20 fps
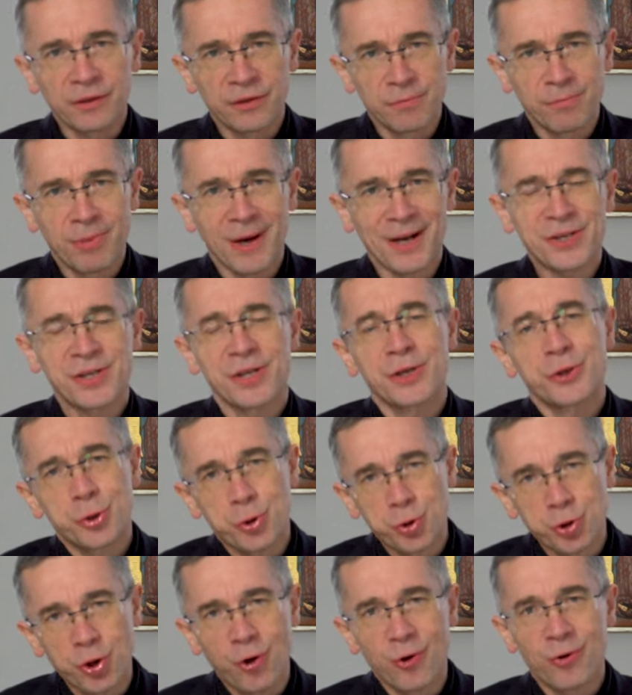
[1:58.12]
tym bardziej
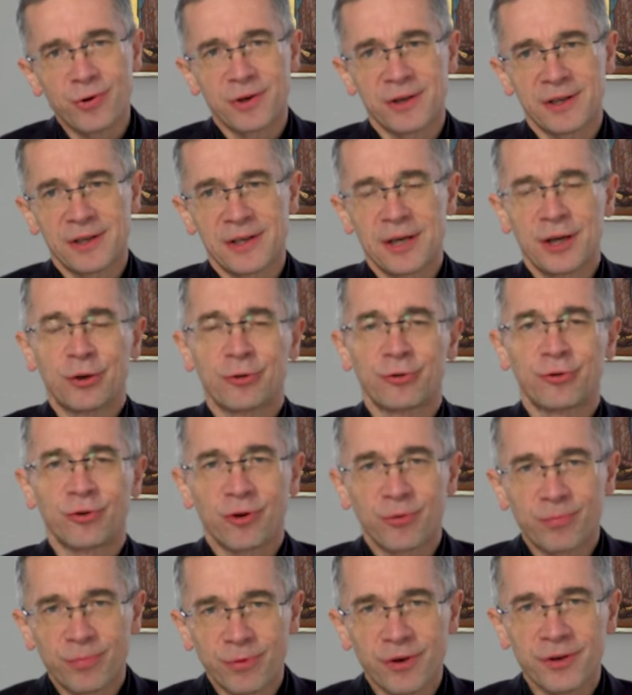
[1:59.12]
skory do
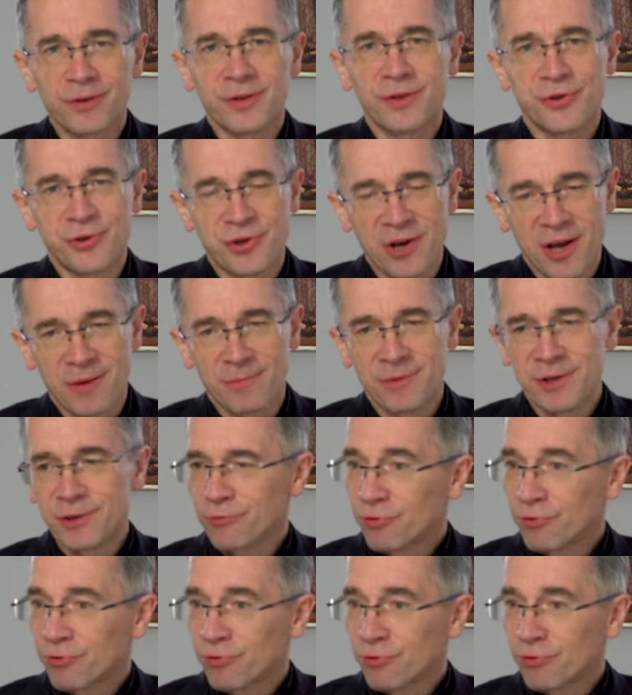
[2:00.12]
obrony ziemi,